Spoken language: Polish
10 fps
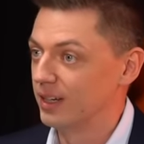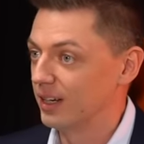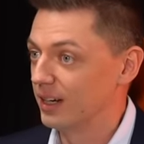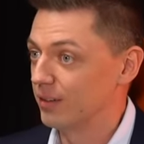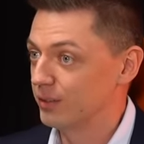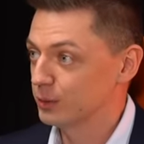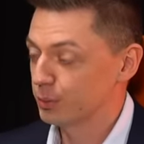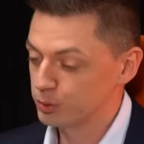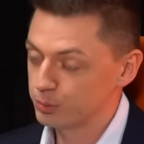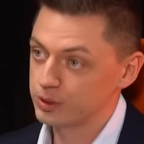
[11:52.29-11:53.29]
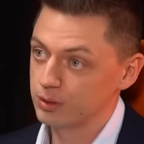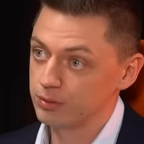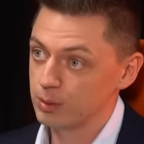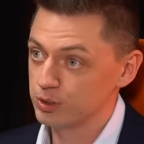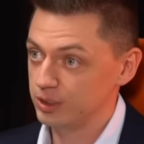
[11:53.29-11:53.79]
E, więc po prostu
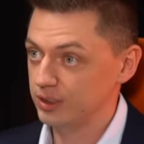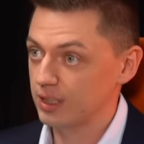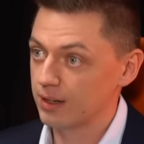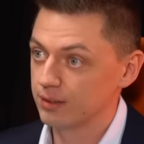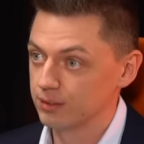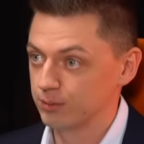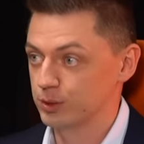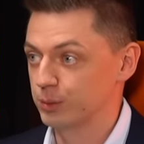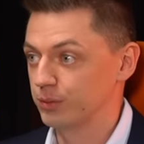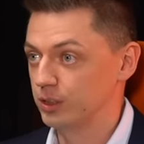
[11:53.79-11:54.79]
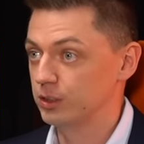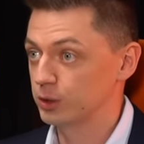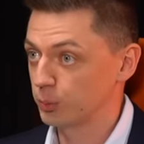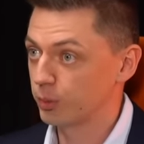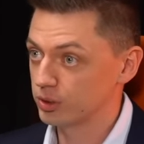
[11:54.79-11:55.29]
postanowiłem, że idę, można
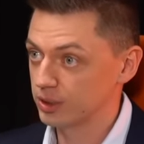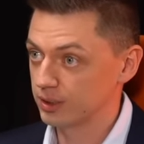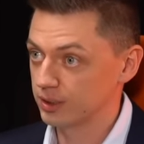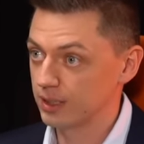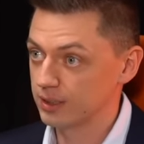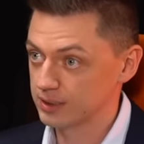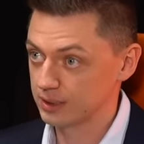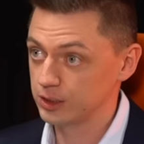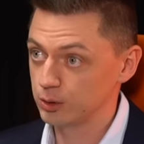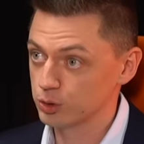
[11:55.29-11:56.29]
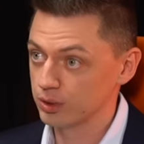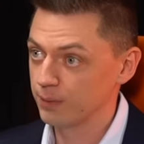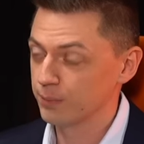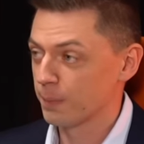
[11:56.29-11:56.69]
powiedzieć, 100% na Stany Zjednoczone.